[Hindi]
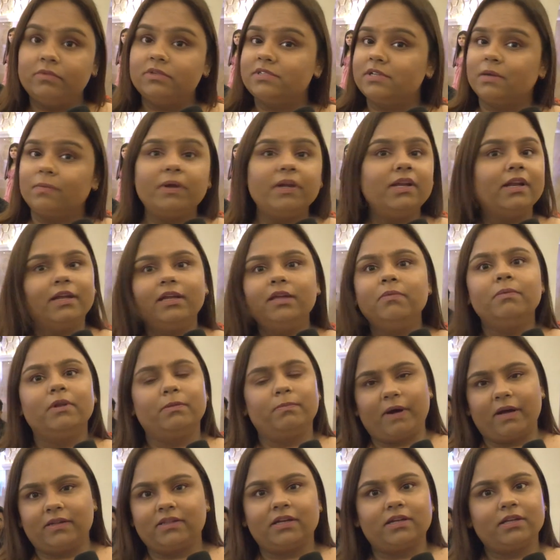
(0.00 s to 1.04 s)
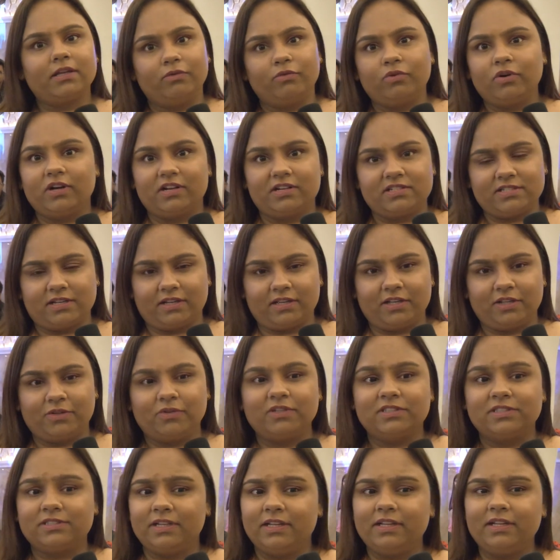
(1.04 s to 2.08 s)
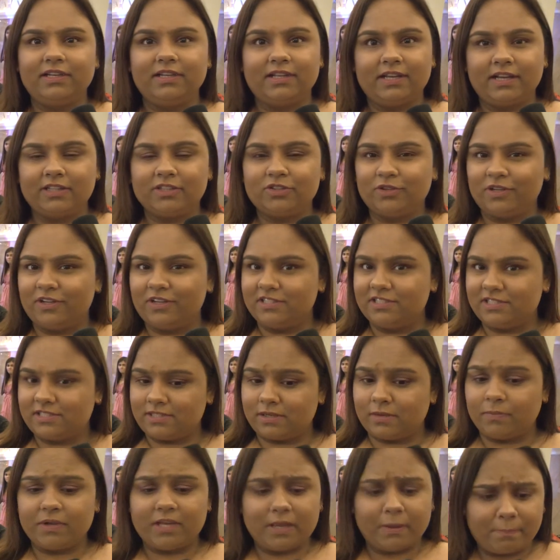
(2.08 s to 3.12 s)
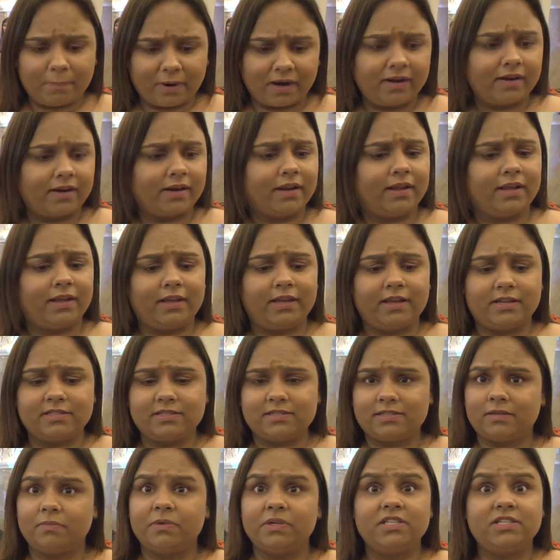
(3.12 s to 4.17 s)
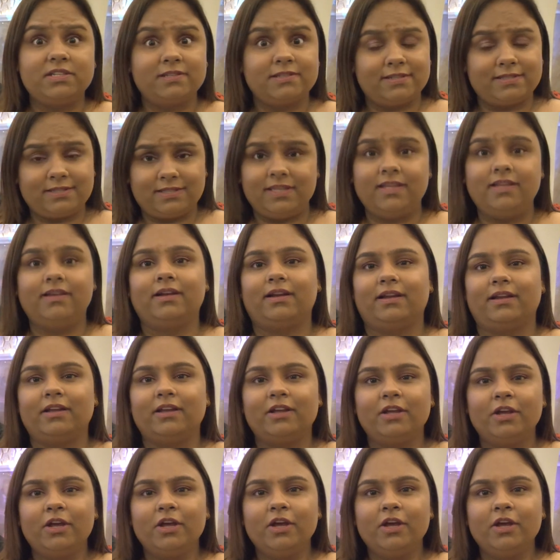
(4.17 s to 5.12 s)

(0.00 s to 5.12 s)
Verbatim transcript: समय नहीं मिल पाता कि वो कर सके तो इसलिए इनके जो जिस समय ये पढ़ रहे हैं या जिस समय ये चीज़ें सीख रहे हैं